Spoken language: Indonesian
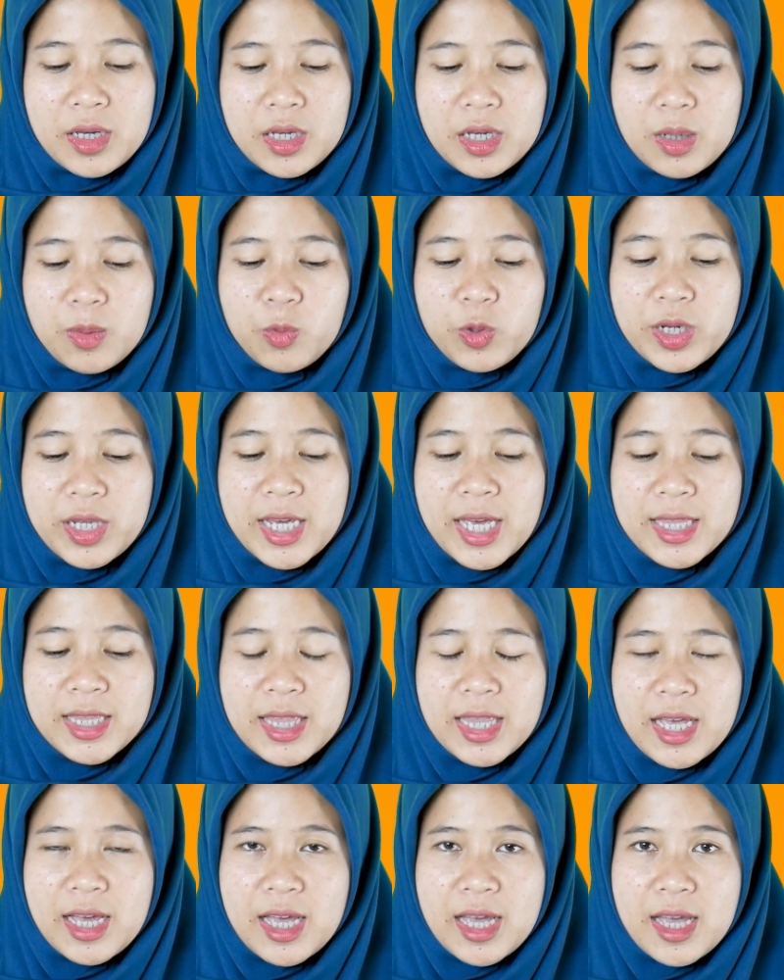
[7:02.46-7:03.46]

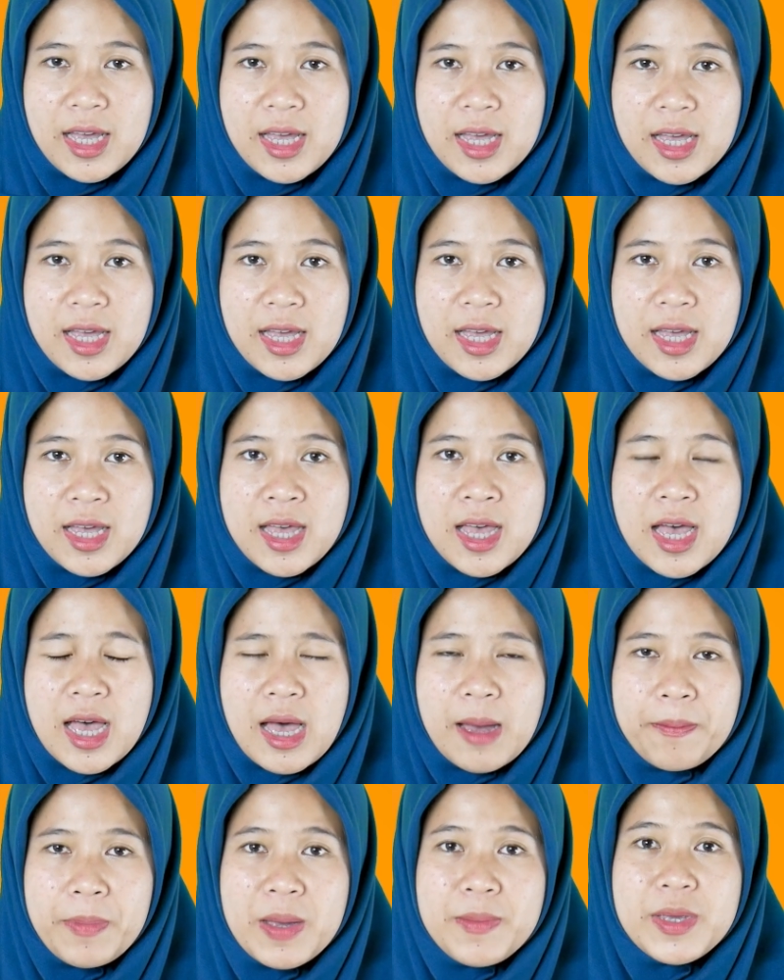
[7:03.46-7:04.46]
Kemudian lah
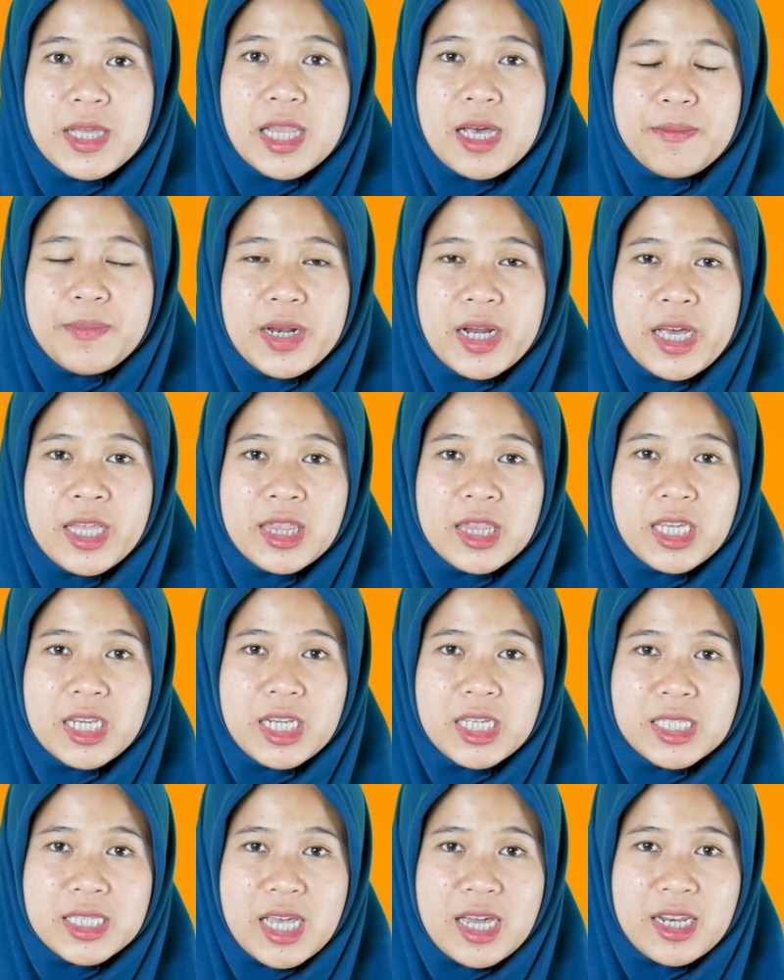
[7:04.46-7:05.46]
apabila berhenti
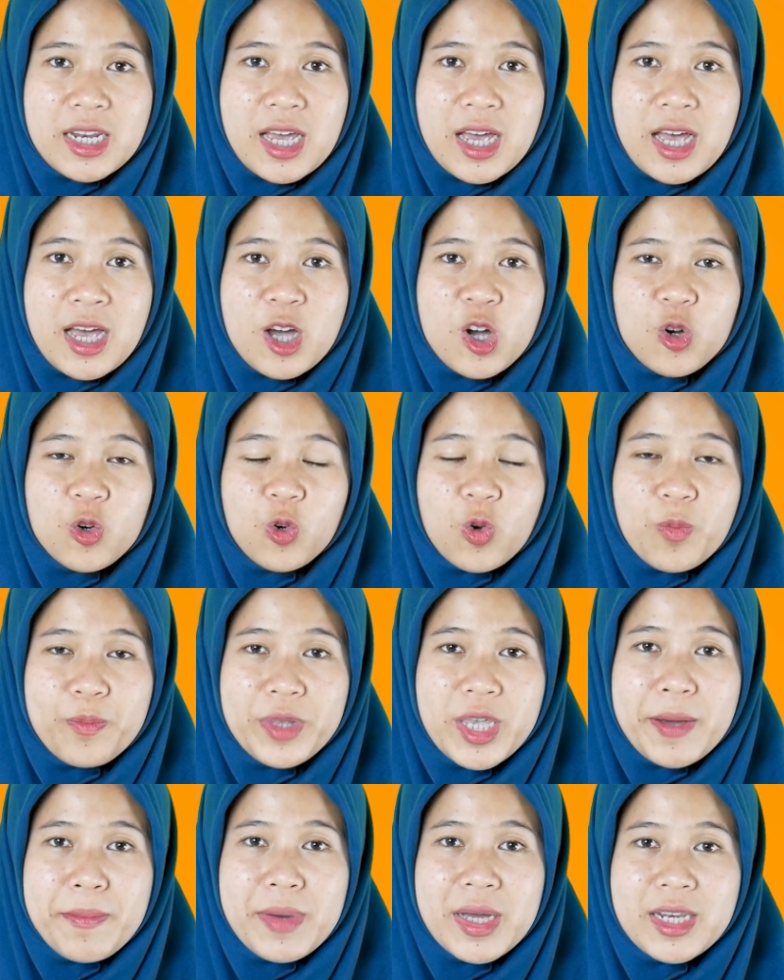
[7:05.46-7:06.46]
di sana
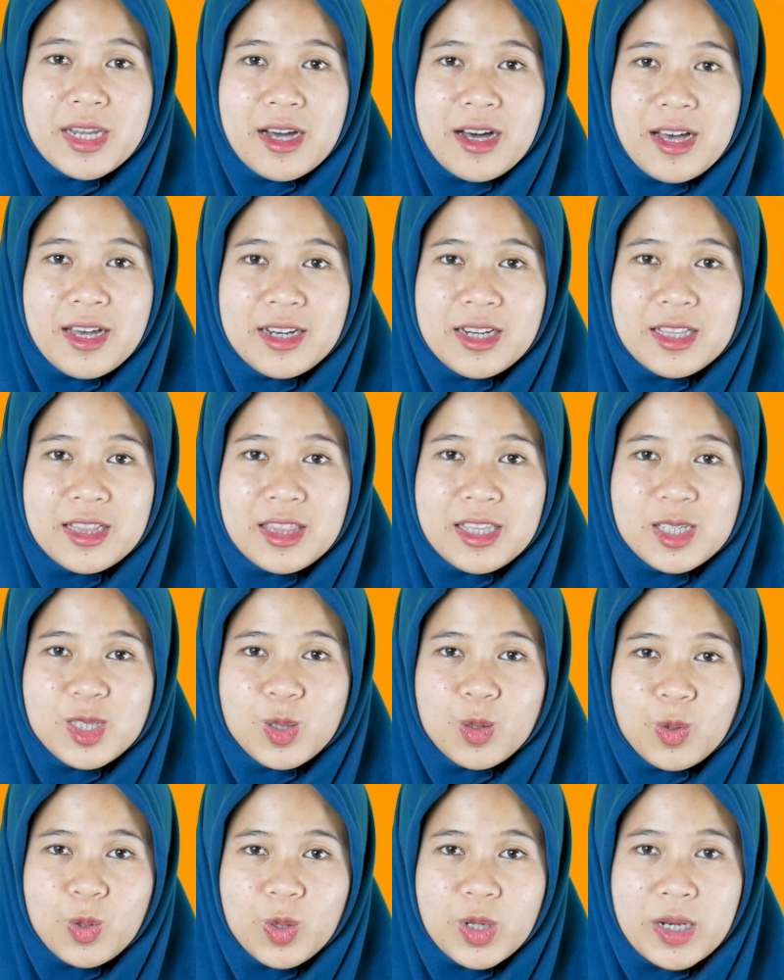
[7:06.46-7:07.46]
hukumnya mada arid li
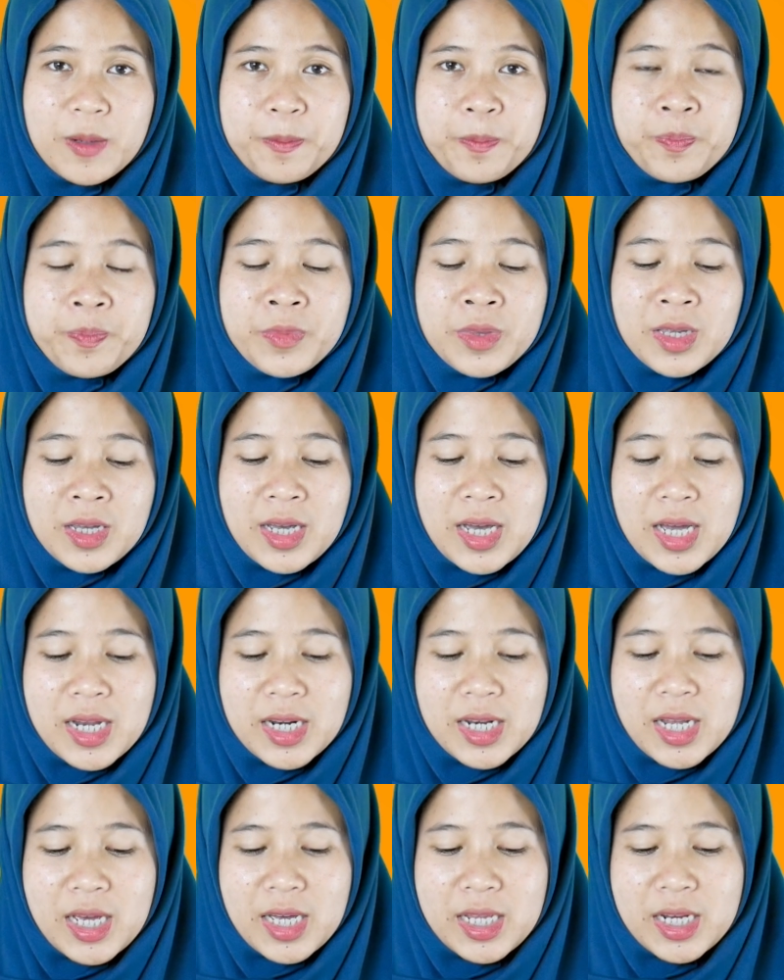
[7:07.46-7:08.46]
sukun
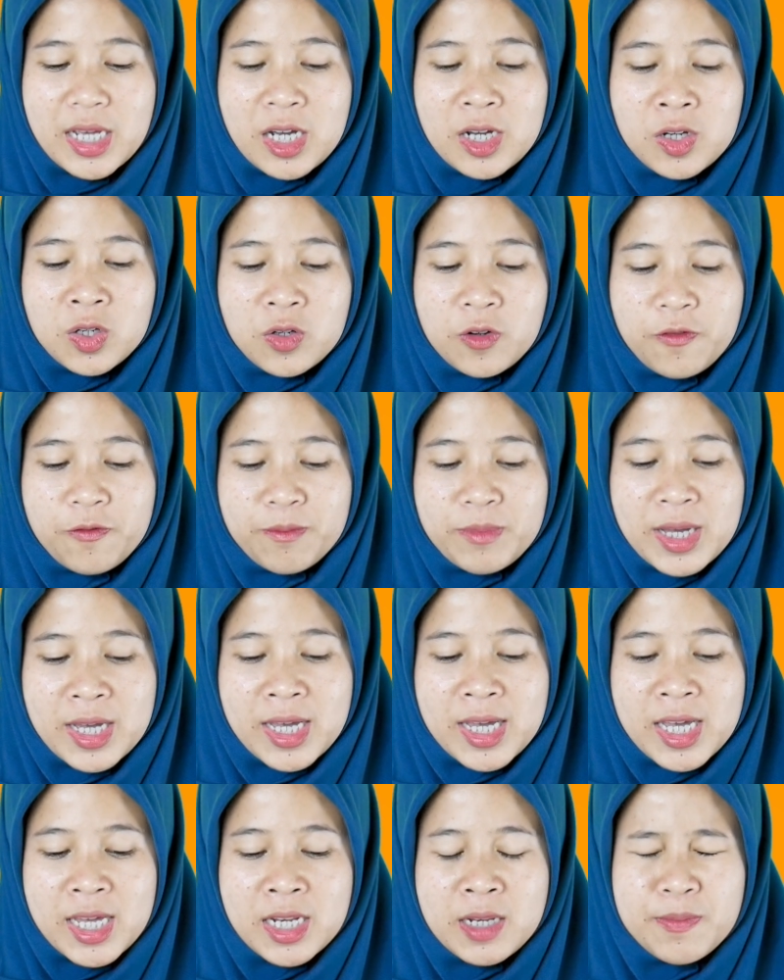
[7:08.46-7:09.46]
karena ada huruf
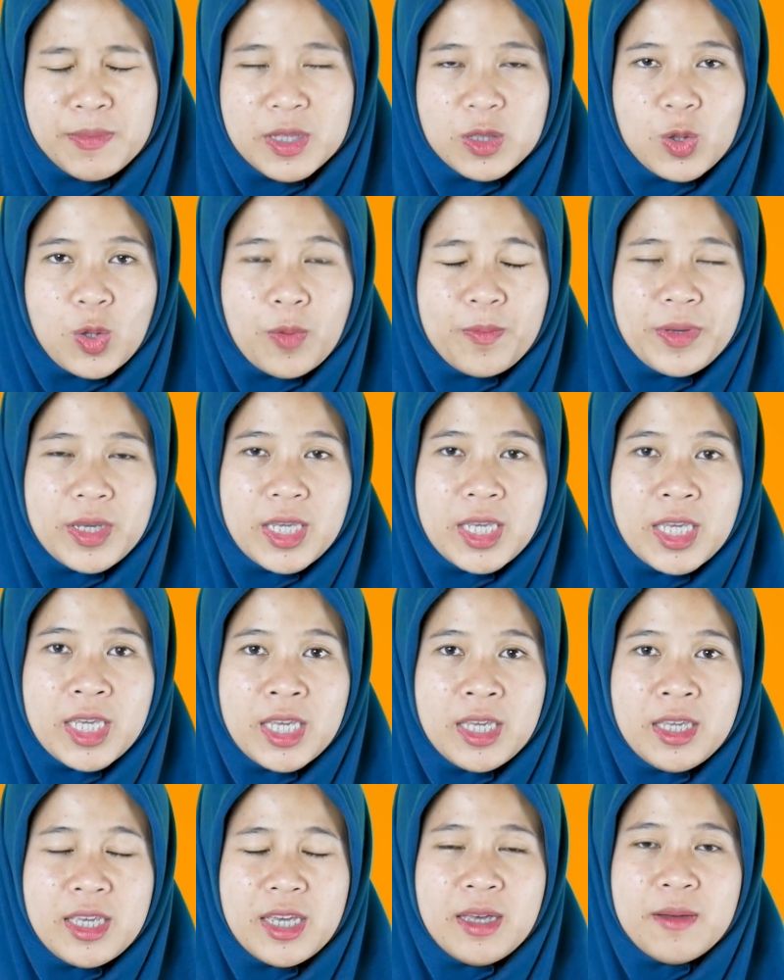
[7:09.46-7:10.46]
mad
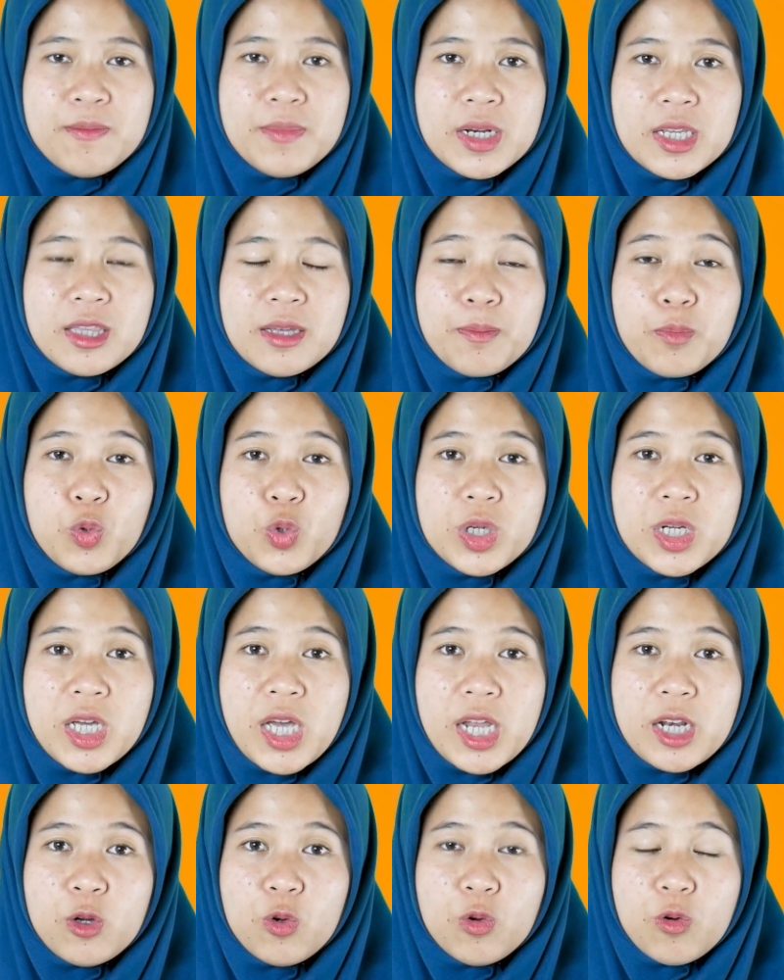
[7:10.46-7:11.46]
mantobi'i ya bertemu
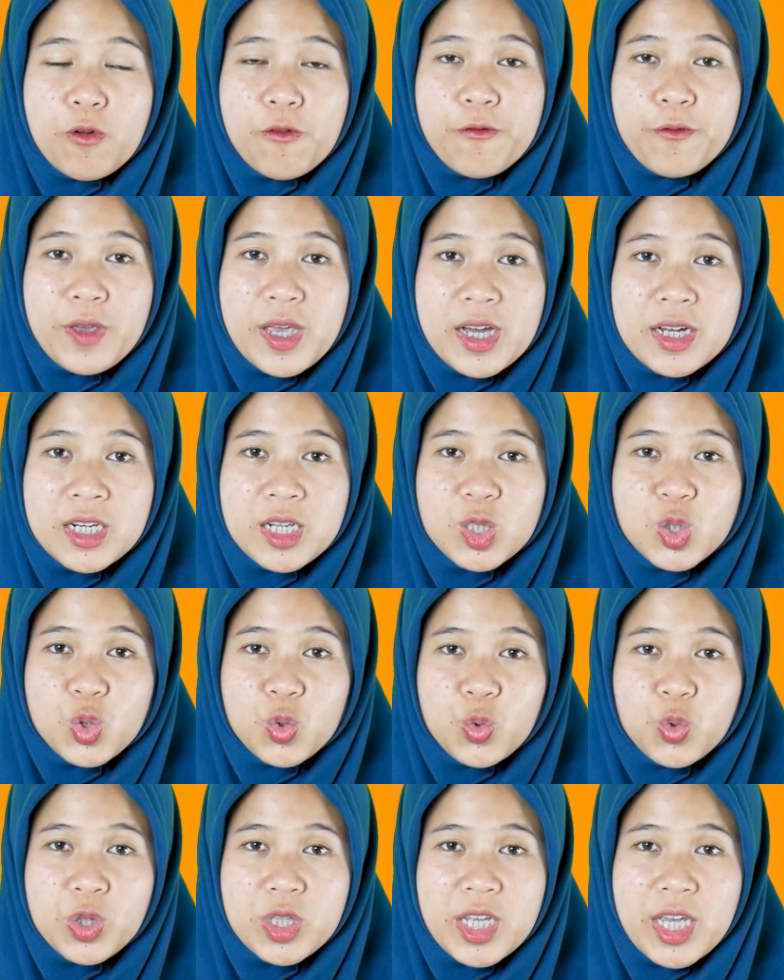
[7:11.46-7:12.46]
dengan huruf yang
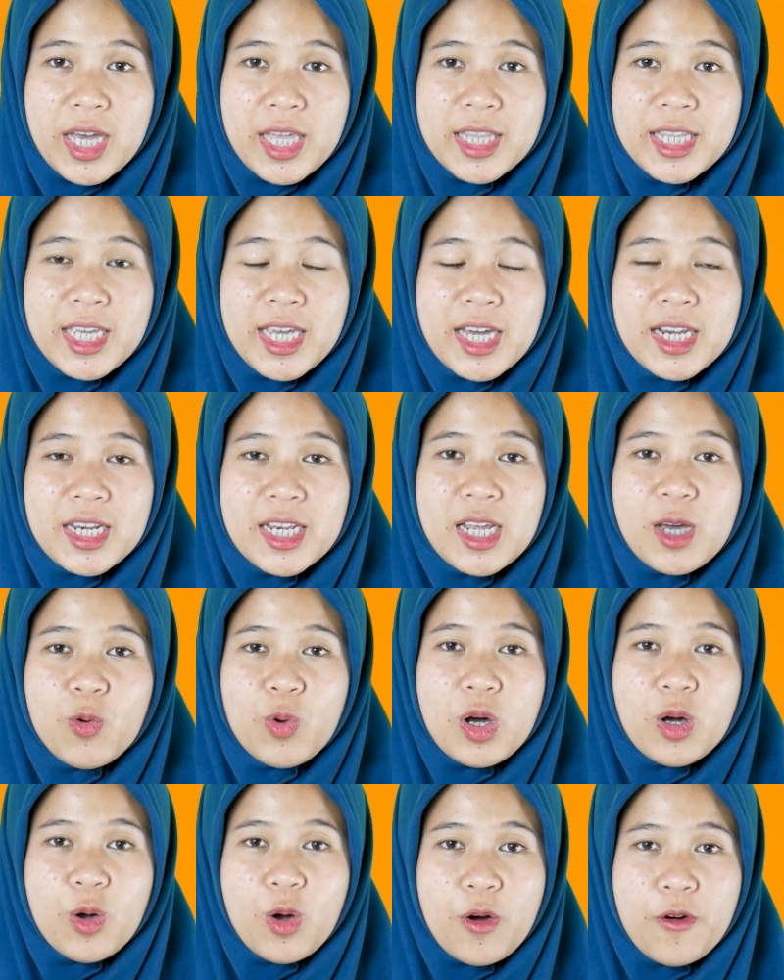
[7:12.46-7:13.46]
disukunkan karena
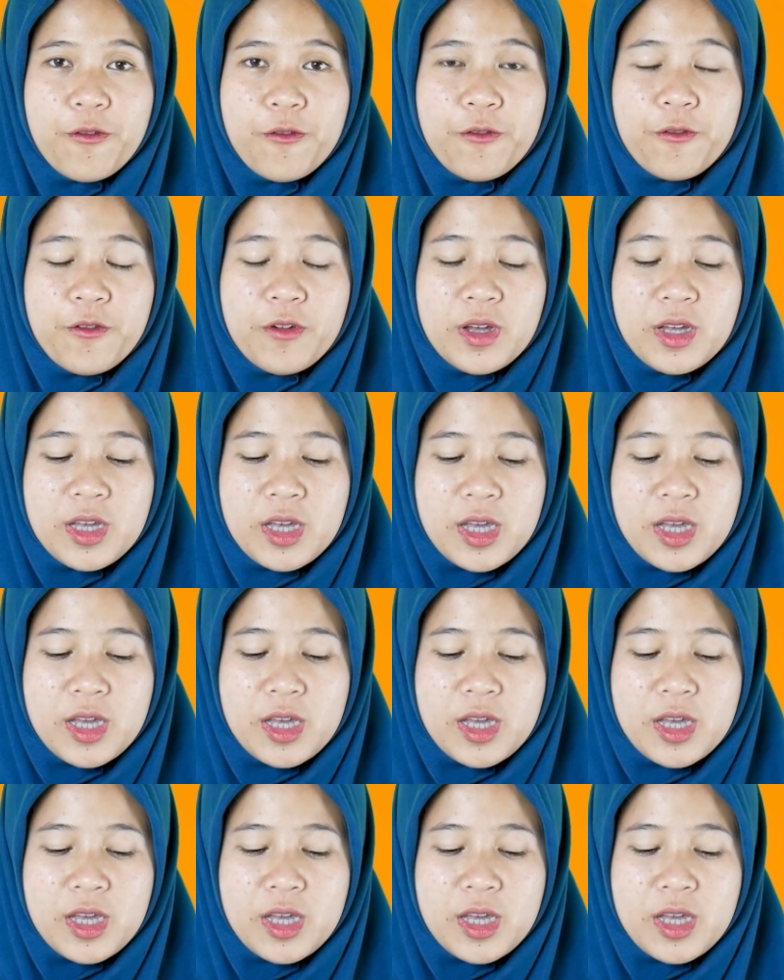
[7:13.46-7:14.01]
waqaf.